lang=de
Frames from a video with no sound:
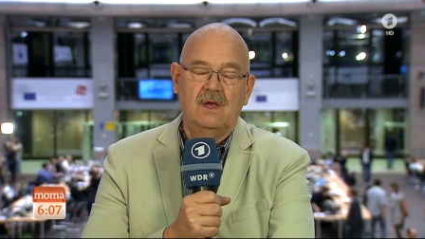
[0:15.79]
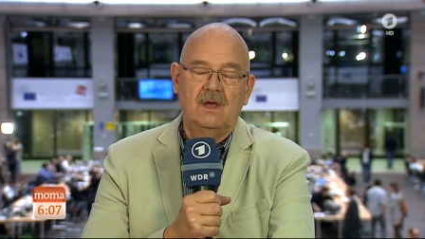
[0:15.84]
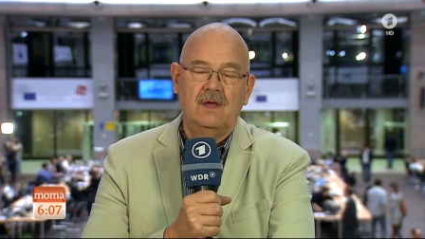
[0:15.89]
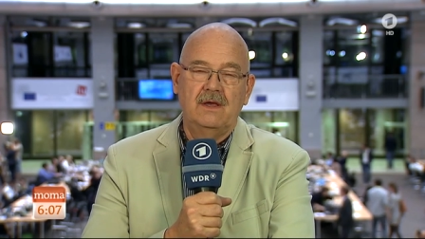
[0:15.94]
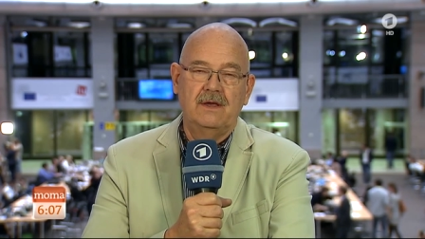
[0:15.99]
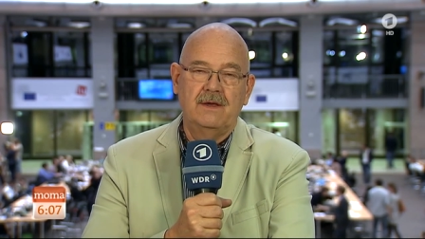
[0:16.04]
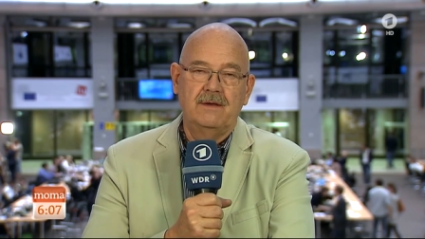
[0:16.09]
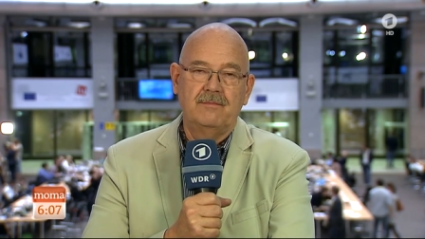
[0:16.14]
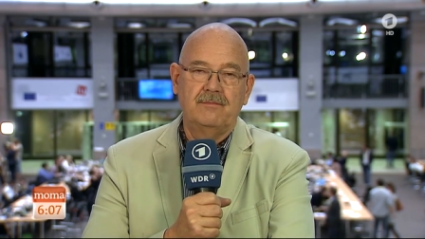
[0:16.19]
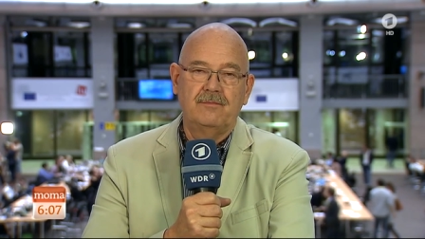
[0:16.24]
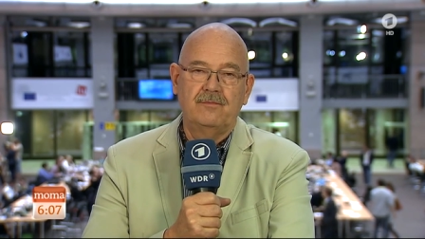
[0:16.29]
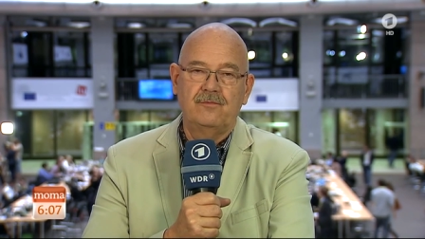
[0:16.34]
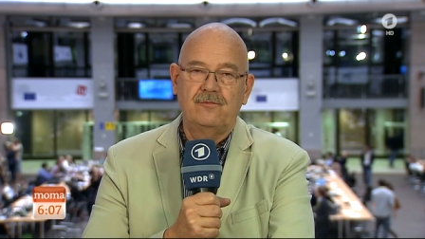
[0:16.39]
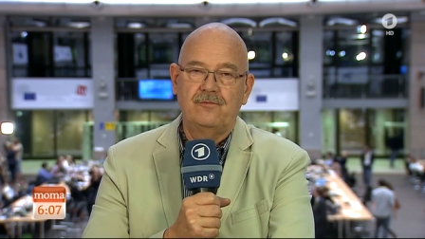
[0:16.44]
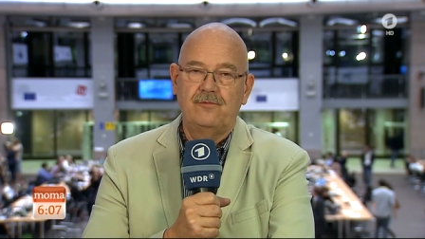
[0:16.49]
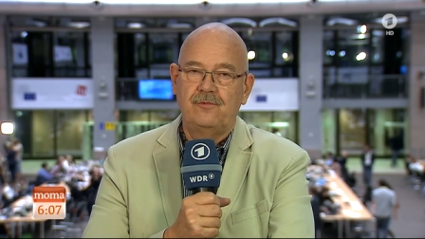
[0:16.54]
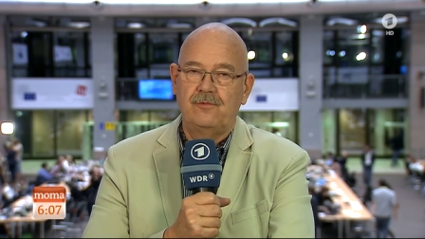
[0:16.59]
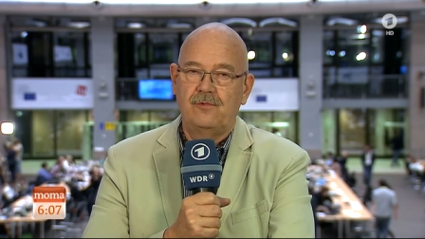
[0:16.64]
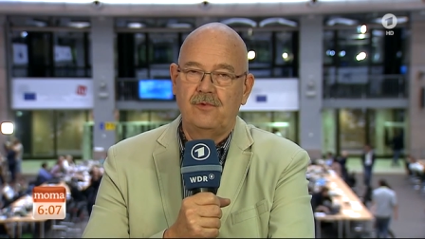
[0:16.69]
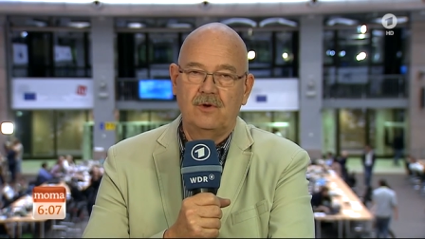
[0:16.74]
Ähm,
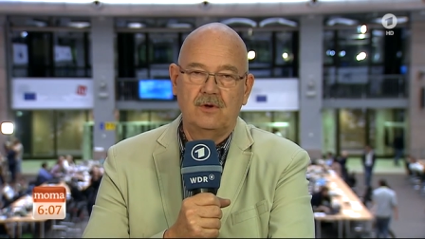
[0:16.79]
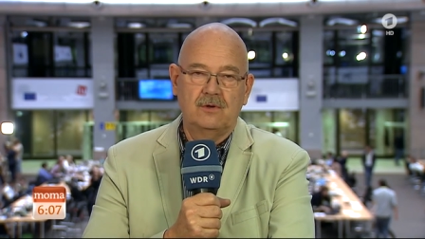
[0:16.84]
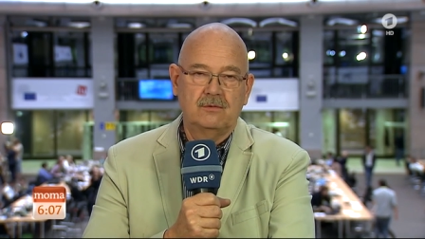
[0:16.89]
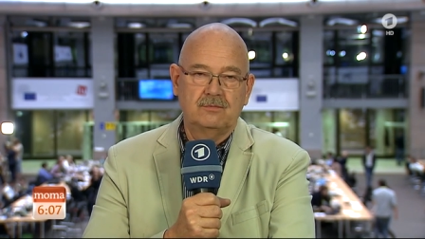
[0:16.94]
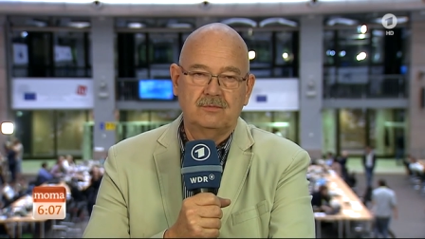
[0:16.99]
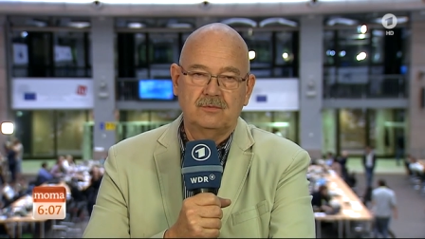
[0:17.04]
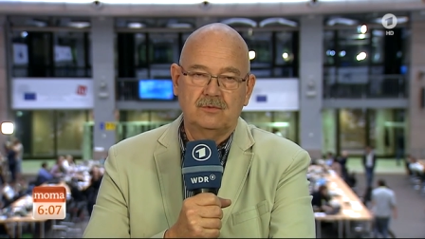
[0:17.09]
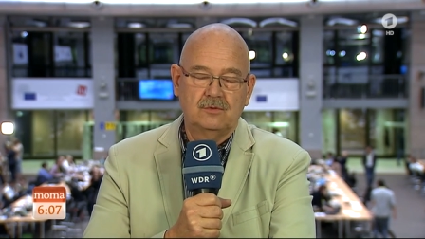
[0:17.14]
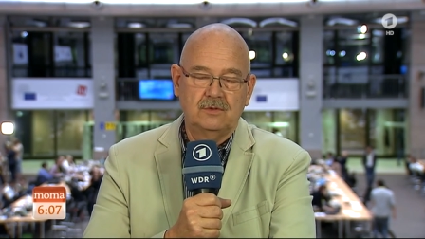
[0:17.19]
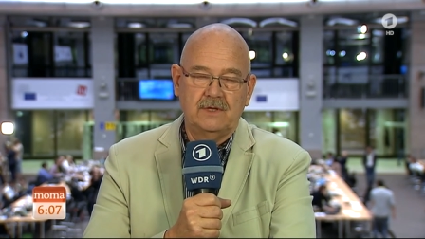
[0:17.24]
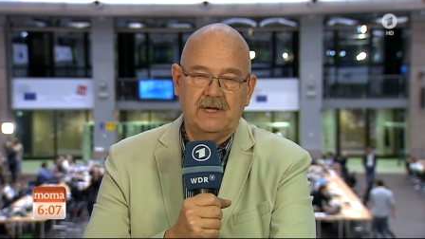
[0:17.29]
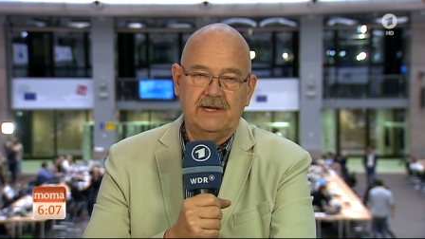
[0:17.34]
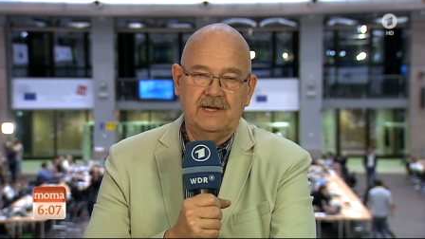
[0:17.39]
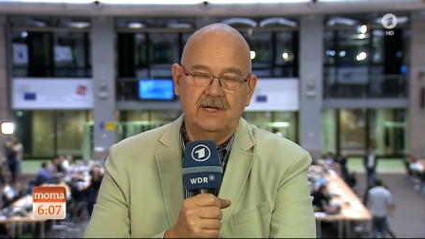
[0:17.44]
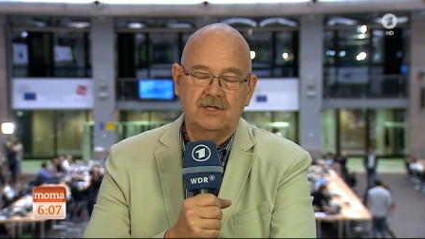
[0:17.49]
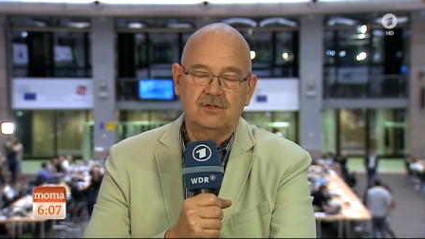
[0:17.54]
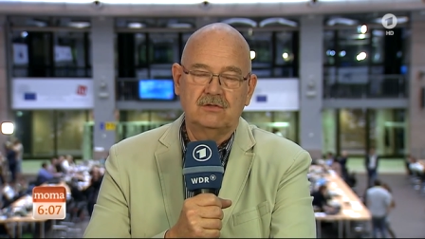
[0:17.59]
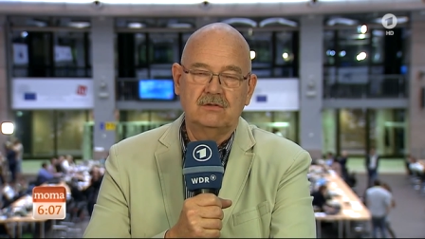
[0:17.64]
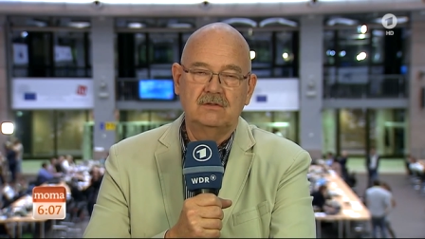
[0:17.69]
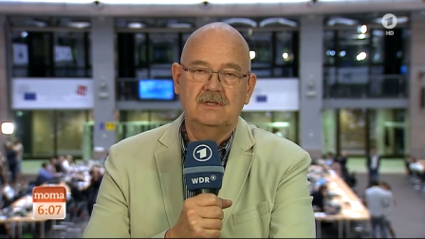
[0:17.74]
vor gut
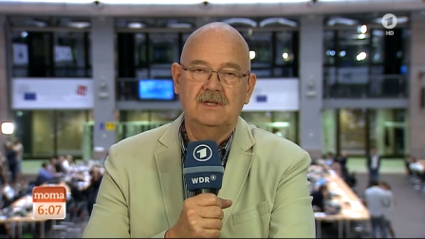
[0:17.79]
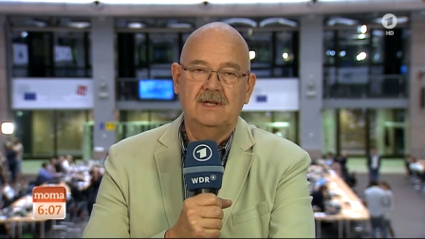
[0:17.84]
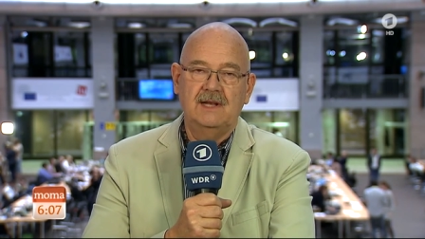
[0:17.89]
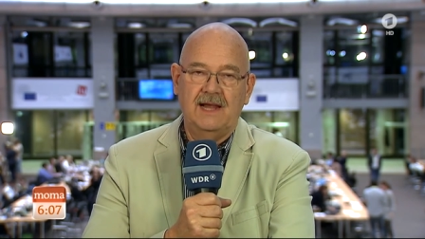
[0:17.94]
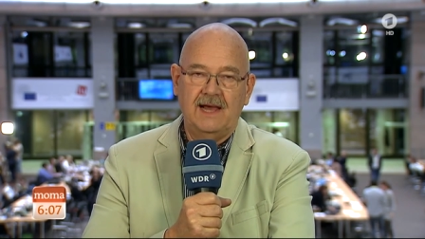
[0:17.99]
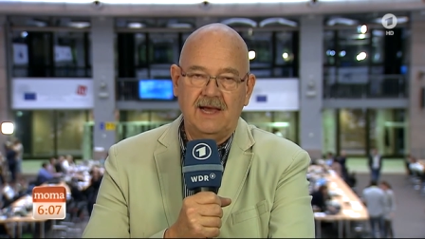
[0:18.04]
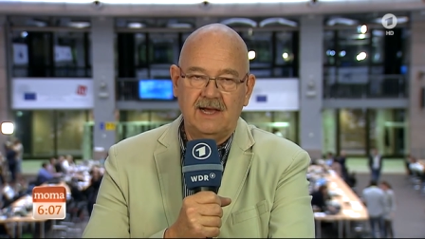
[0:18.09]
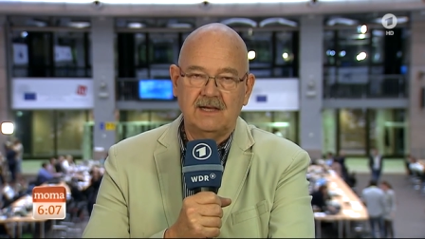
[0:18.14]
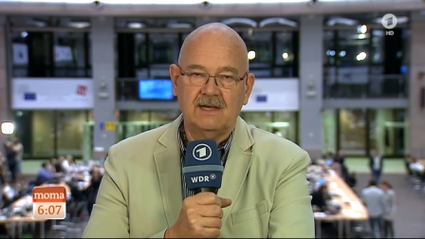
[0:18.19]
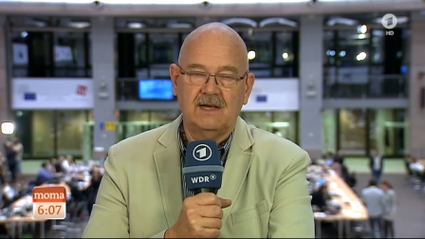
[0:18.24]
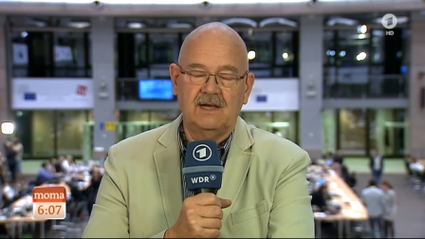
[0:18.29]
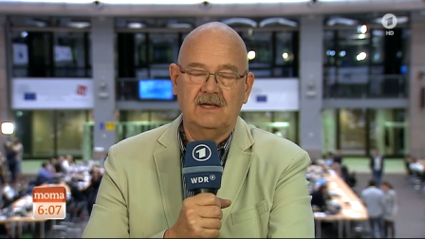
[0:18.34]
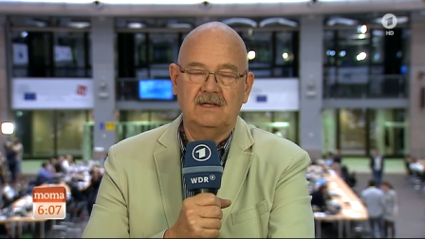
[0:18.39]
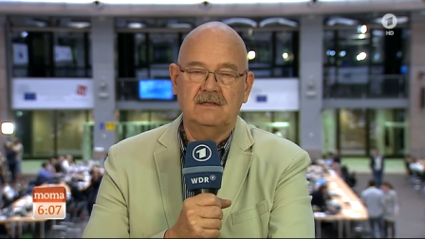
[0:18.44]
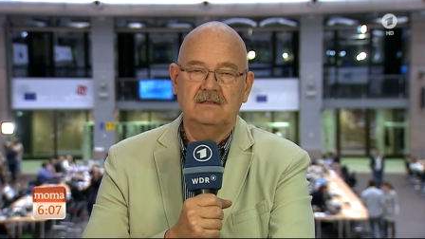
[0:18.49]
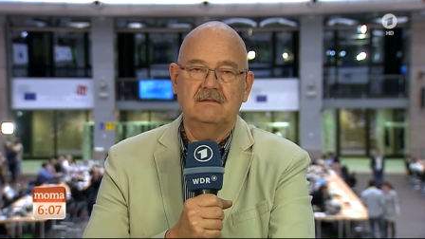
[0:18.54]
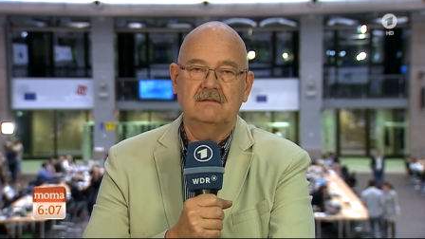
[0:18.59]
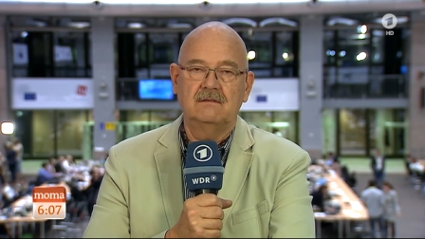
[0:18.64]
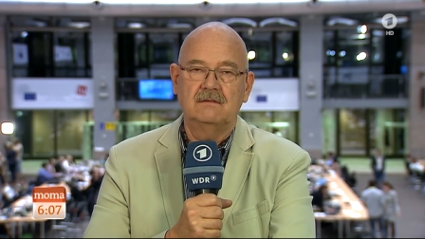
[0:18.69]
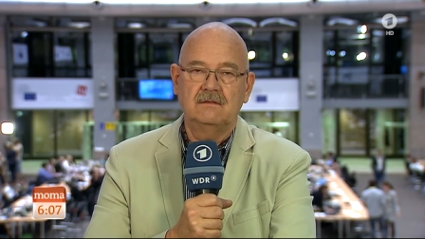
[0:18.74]
einer Stunde lag
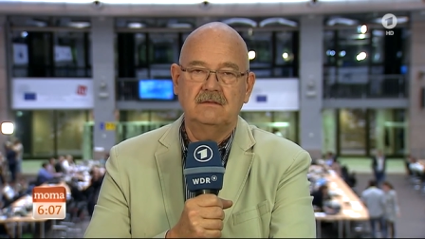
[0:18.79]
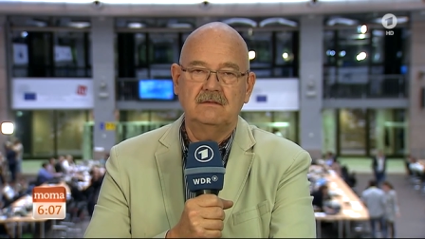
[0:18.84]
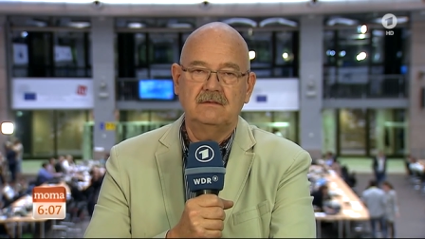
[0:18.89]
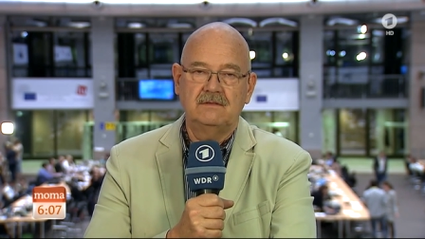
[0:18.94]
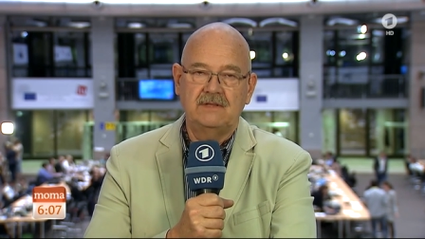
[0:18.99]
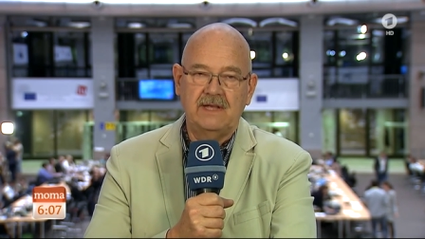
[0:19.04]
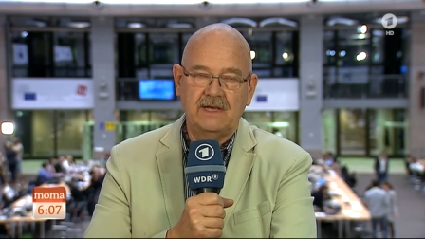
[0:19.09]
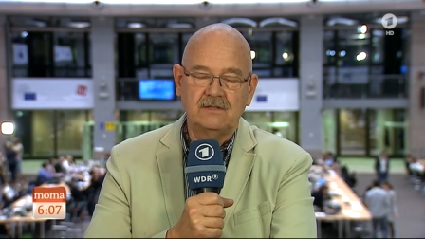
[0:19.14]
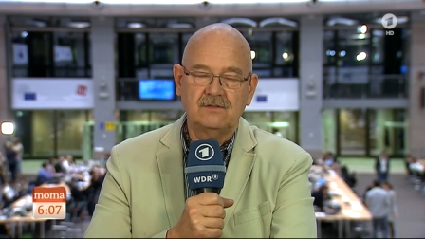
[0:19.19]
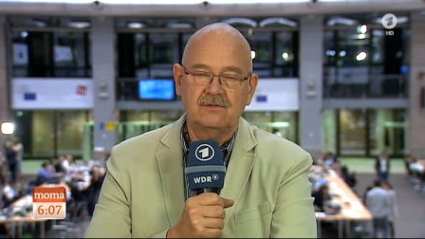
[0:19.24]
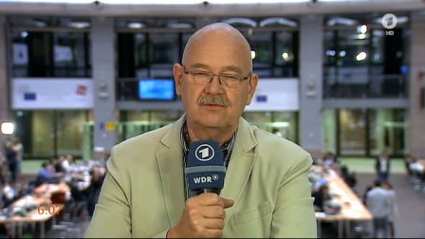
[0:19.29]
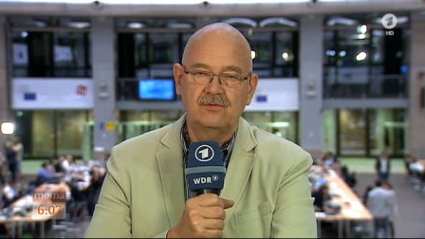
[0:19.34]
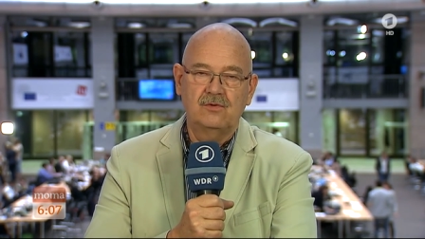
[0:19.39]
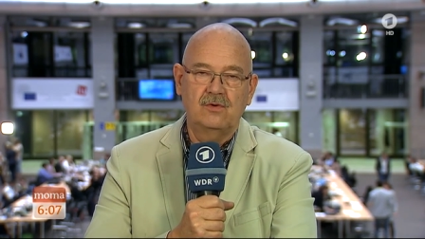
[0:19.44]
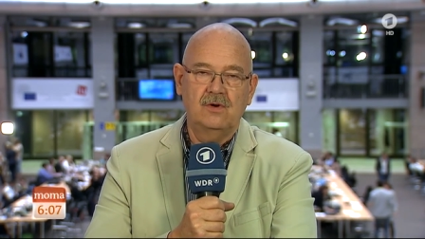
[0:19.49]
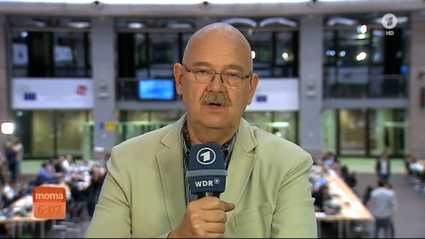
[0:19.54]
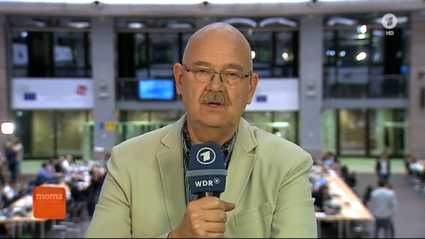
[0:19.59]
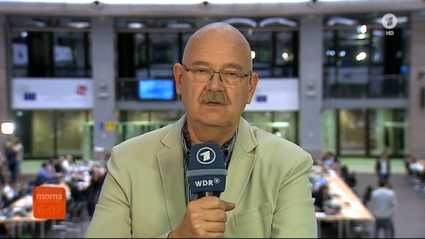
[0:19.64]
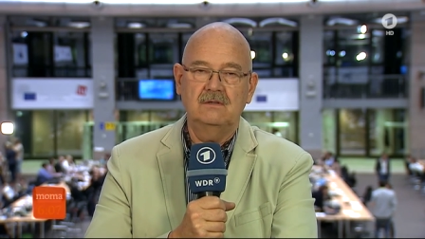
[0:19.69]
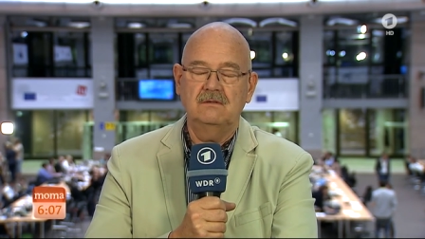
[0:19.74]
ein Text
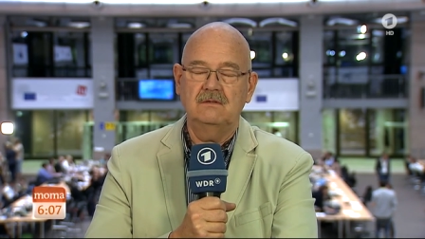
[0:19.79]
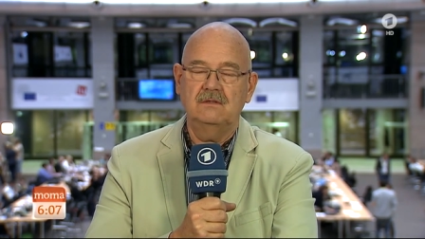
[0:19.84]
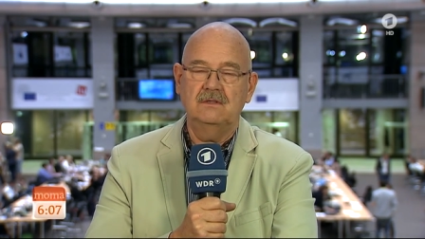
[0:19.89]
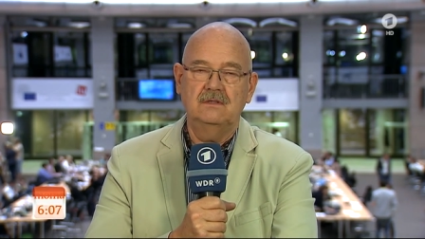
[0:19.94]
vor.